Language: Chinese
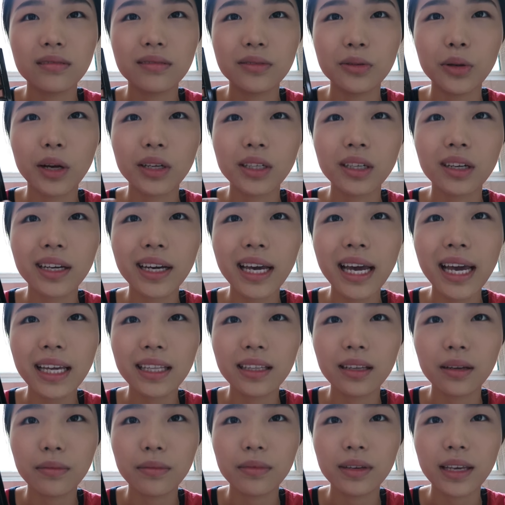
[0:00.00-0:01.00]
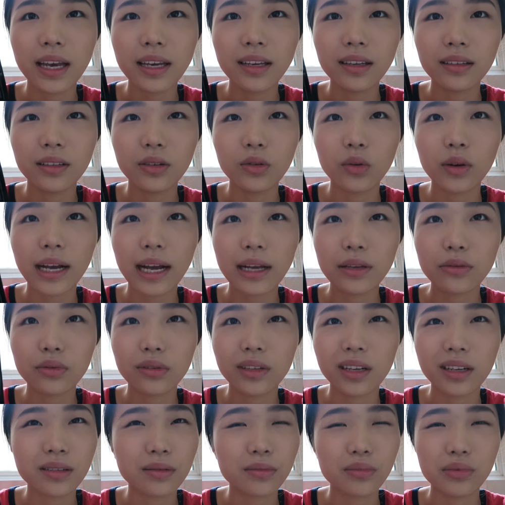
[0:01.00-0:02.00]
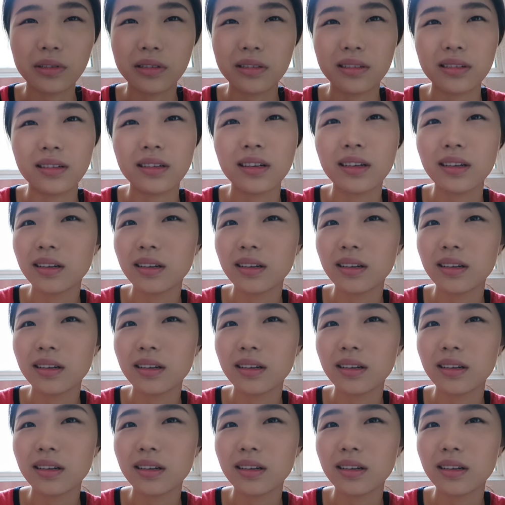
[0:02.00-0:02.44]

有点像 Kate 眼影那种感觉，但是不是，